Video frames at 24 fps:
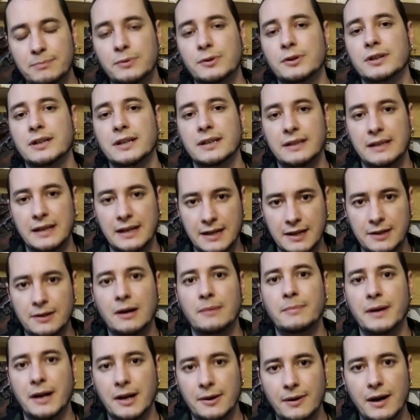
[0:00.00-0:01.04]
porque de
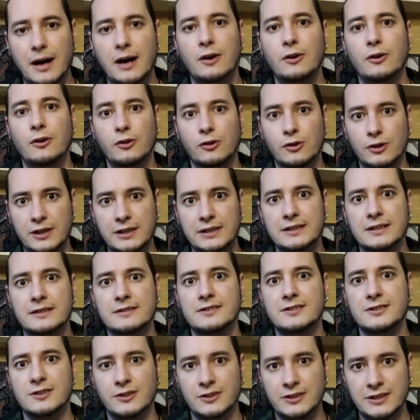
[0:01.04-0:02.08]
arriba para abajo con la
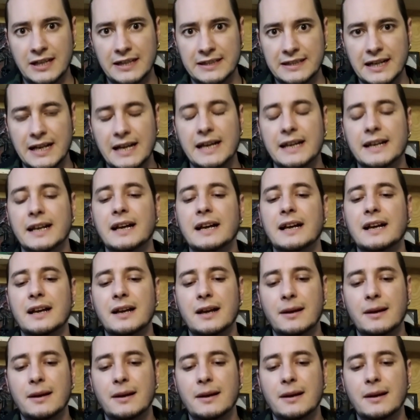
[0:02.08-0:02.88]
intención de atraer,